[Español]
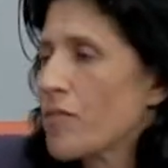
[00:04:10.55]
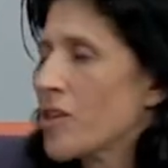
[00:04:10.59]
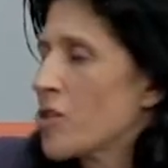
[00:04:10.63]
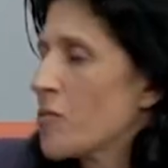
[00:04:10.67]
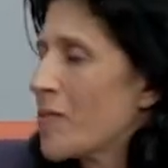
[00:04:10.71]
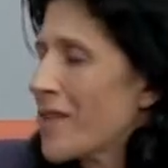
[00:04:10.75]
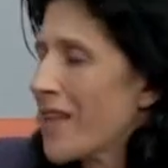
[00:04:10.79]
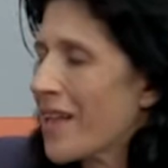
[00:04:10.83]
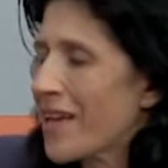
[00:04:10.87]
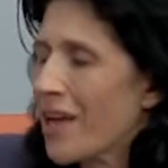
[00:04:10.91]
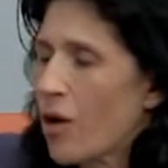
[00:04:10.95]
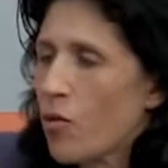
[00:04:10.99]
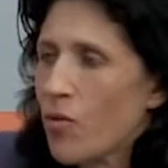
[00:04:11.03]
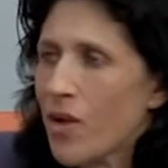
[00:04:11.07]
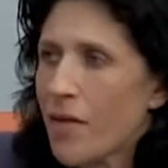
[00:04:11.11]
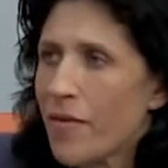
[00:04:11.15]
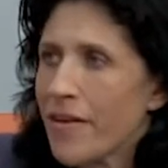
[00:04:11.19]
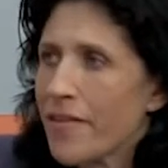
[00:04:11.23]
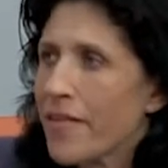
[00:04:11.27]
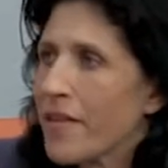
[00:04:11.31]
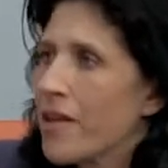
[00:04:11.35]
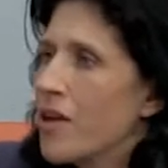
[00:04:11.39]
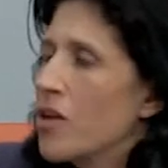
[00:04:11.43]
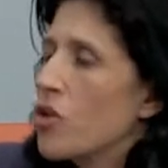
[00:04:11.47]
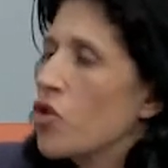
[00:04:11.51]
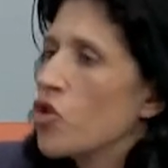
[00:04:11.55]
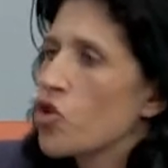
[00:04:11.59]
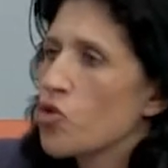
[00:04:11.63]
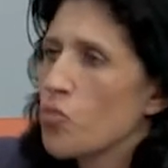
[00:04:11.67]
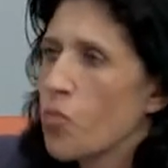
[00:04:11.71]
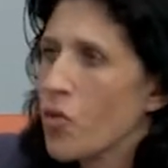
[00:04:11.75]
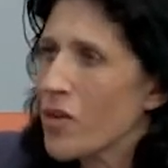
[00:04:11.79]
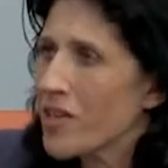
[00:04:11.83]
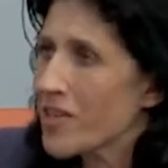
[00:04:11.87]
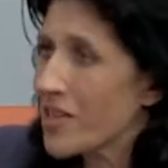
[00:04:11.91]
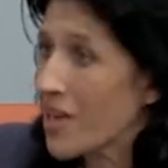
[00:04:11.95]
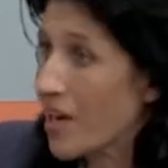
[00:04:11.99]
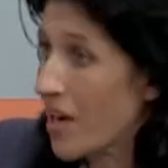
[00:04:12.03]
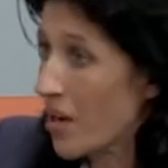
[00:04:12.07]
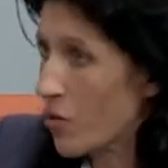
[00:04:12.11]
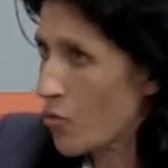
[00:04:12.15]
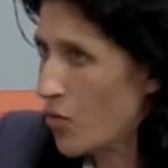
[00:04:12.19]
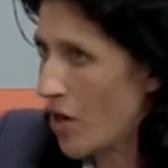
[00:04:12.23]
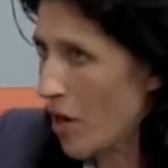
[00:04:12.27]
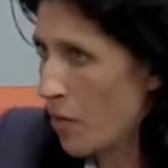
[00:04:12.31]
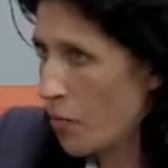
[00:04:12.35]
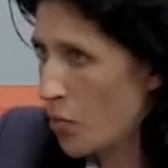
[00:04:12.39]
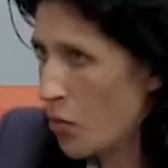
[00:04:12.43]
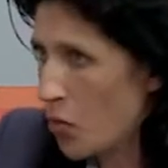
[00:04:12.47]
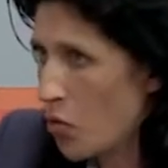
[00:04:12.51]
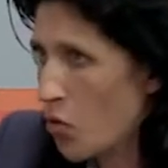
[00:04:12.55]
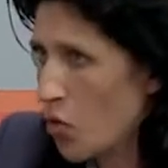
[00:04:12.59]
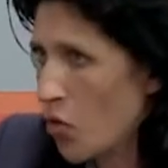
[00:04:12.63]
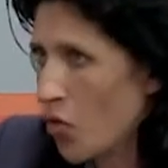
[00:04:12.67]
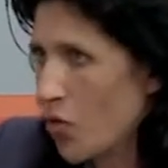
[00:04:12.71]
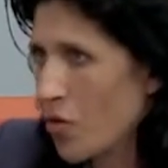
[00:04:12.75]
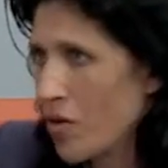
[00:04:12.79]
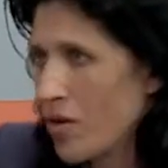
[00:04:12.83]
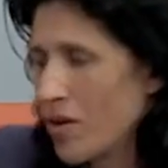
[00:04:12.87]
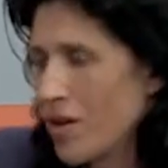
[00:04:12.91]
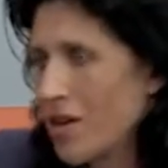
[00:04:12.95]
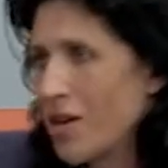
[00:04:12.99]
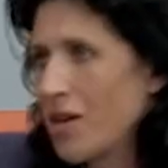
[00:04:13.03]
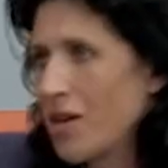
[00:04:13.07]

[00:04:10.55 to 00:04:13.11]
Es verdad que alguna vez nos pueden sacar de un apuro,